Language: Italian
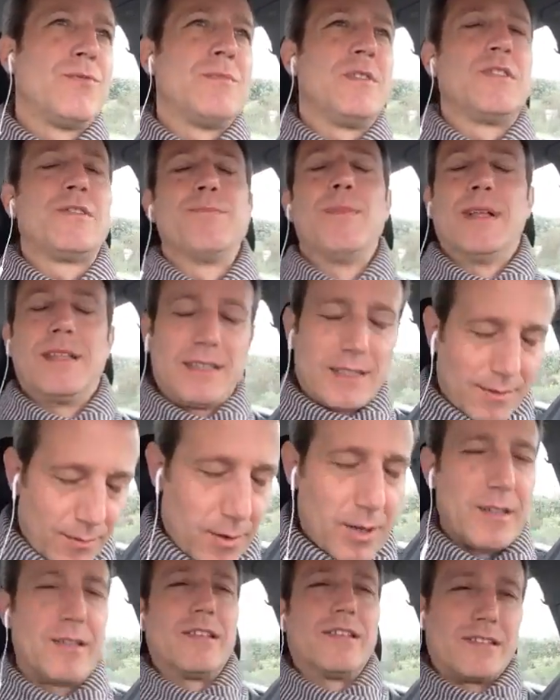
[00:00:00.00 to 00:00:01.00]
mi sbattevo
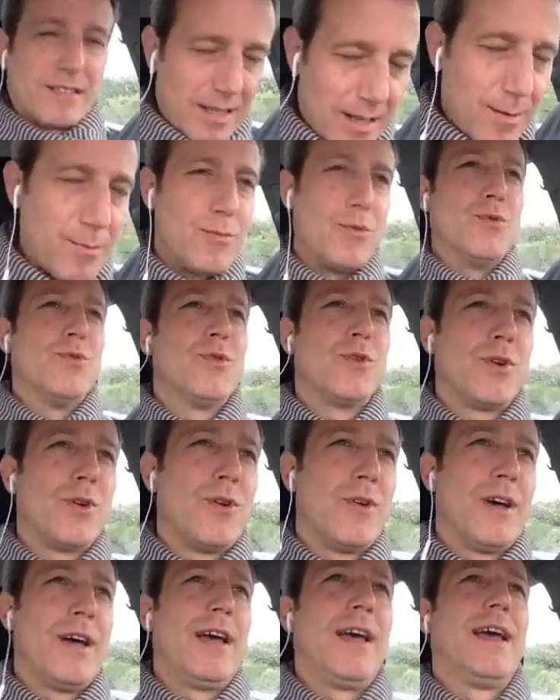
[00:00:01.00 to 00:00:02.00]
la testa al
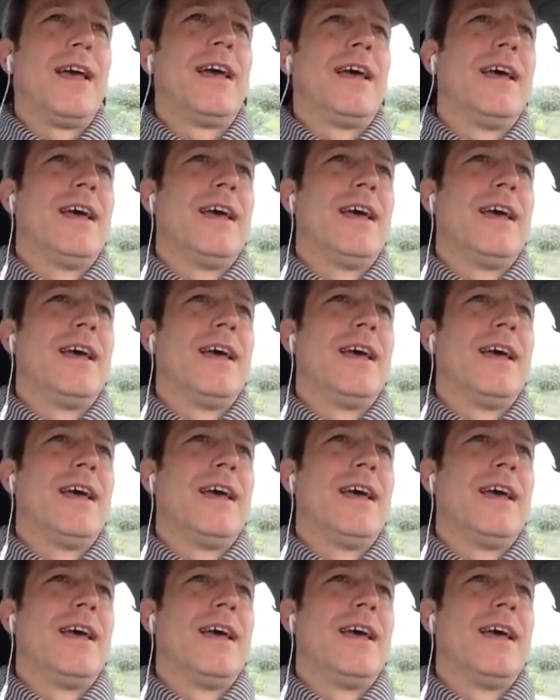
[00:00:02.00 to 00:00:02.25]
muro e,